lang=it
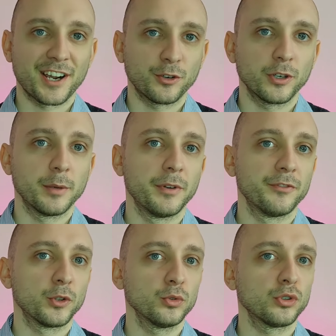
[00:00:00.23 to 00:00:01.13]
Ciao e
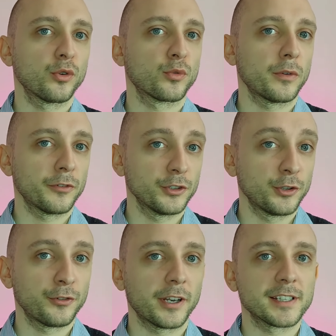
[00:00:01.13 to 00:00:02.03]
benvenuto in un nuovo
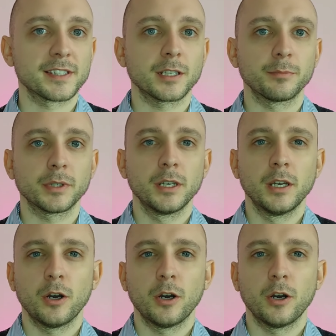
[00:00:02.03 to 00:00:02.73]
video di Finance Drip.